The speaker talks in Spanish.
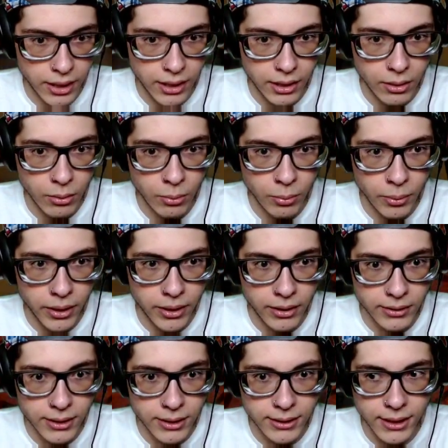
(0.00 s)
como ven,
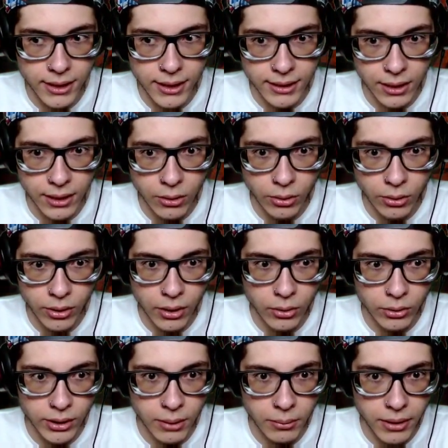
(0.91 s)
si sigues al
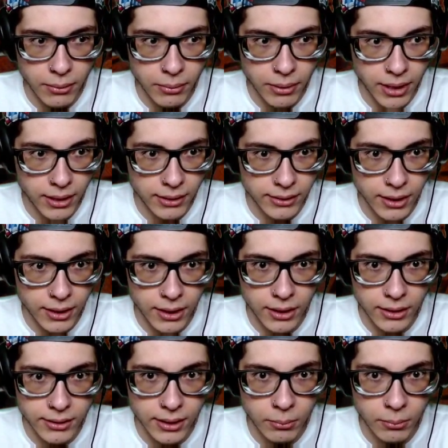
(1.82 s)
conejo te va a llevar a la salida
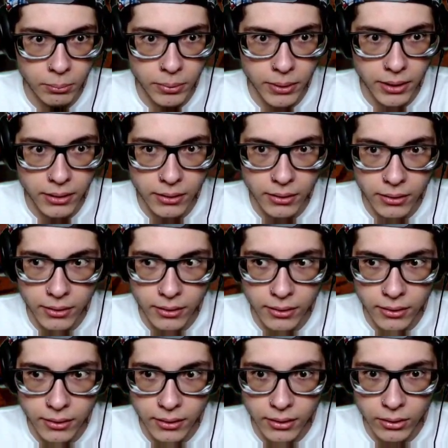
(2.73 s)
siempre.
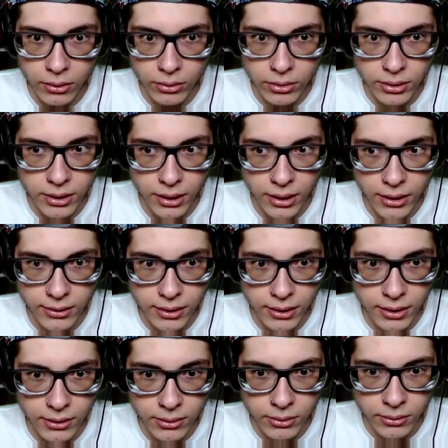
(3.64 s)
Entonces hay que hacer
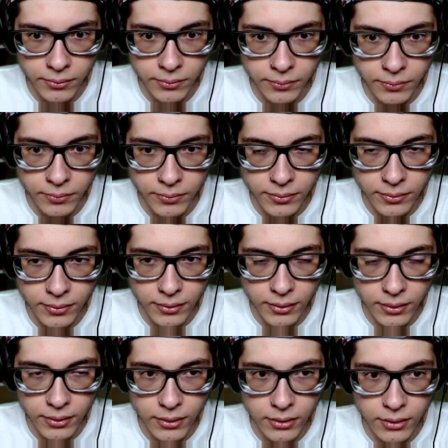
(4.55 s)
eso.
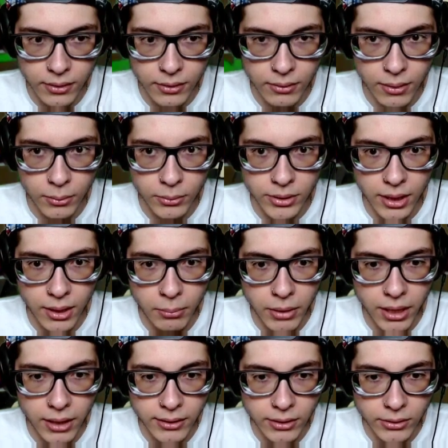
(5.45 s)
Vamos a llamar
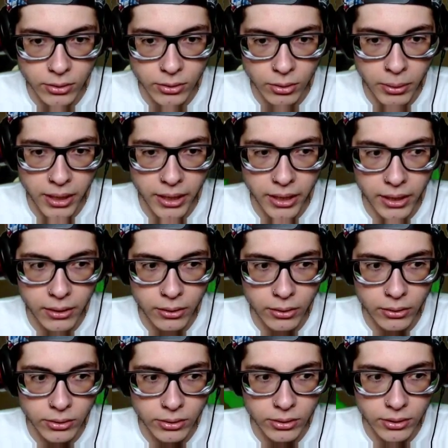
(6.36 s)
al ascensor para
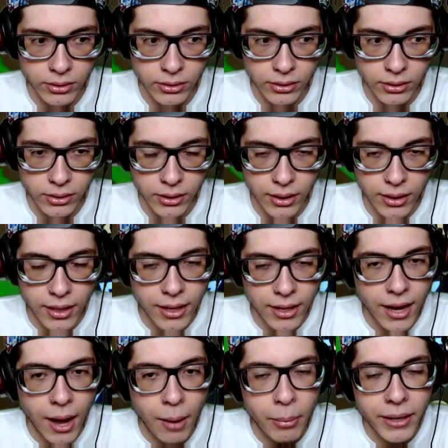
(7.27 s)
irnos.
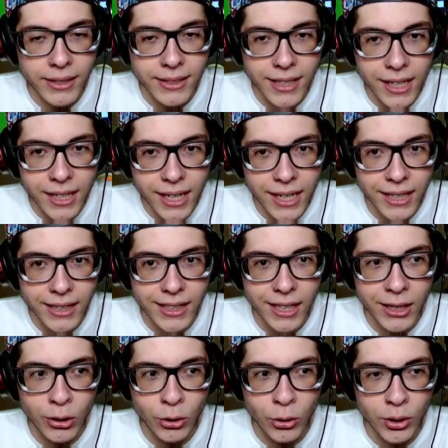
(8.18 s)
A ver si alguien
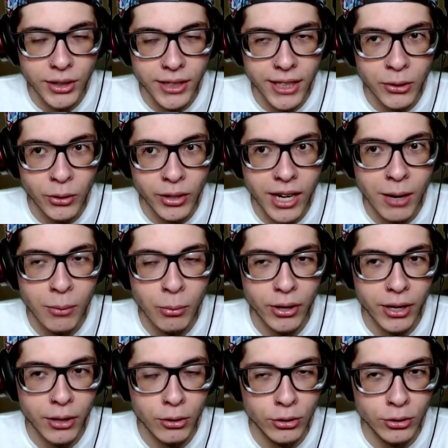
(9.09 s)
entendió. Yo entiendo que el
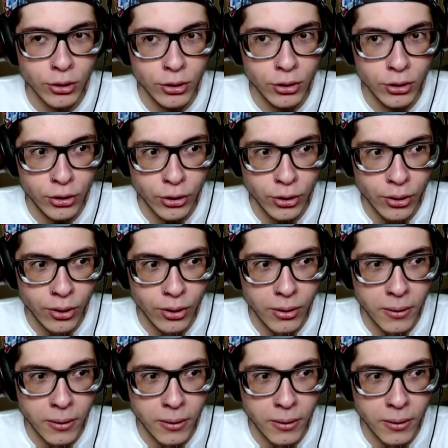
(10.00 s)
borrego soy yo.